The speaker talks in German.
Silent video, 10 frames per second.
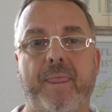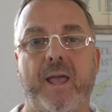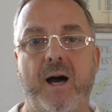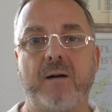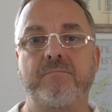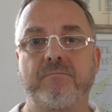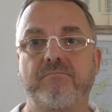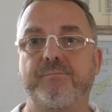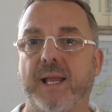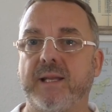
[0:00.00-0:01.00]
ja,
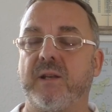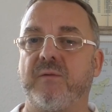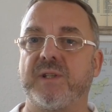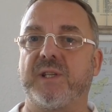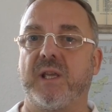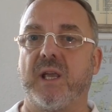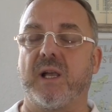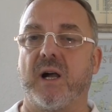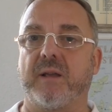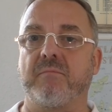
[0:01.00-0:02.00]
Blended Whisky
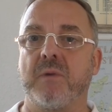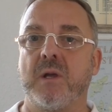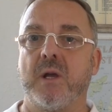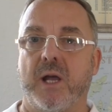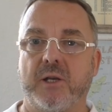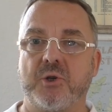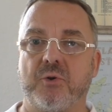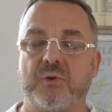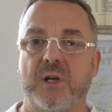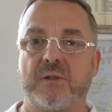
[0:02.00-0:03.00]
gegangen. Hätte ich
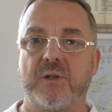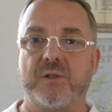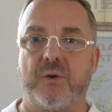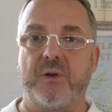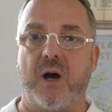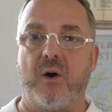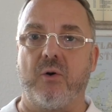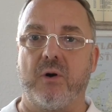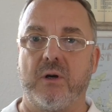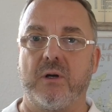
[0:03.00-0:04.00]
schon gesagt, das könnte
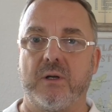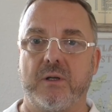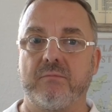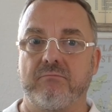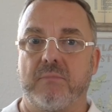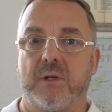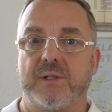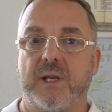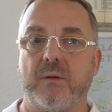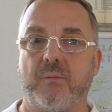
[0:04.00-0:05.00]
auch äh, ein, ein,
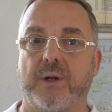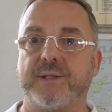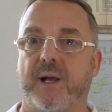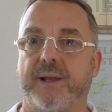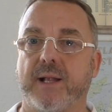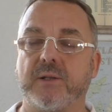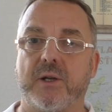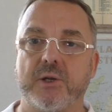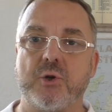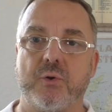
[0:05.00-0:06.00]
Single Malt sein. Also
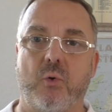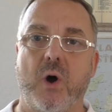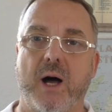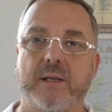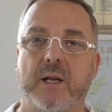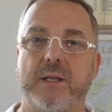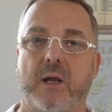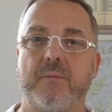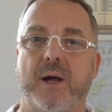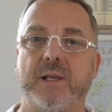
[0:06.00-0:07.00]
da ist schon ein hoher Anteil
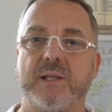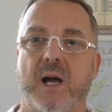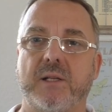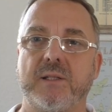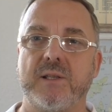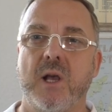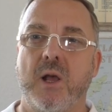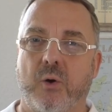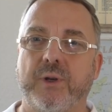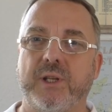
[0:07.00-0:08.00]
drin meines Erachtens
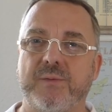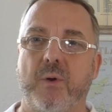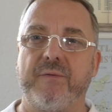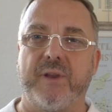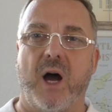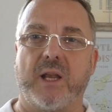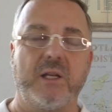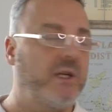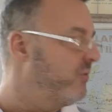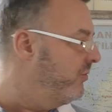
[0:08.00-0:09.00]
und die zwölf Jahre,
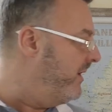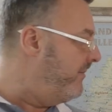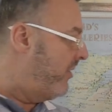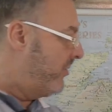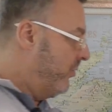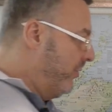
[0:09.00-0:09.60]
die tun dem auch